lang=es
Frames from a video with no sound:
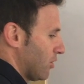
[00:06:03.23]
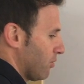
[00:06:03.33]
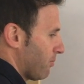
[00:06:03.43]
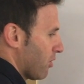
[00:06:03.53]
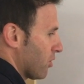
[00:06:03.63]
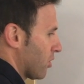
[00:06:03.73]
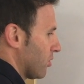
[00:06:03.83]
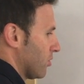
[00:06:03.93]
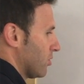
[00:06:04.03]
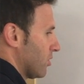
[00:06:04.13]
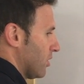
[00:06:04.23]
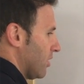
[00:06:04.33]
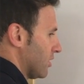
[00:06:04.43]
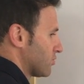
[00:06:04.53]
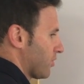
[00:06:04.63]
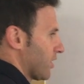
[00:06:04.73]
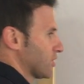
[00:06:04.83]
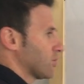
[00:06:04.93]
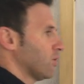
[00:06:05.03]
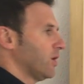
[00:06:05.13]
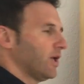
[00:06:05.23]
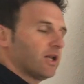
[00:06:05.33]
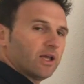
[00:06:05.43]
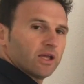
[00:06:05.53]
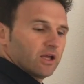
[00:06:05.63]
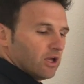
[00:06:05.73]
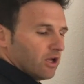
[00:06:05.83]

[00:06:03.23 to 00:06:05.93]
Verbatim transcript: lo pongo el suceso L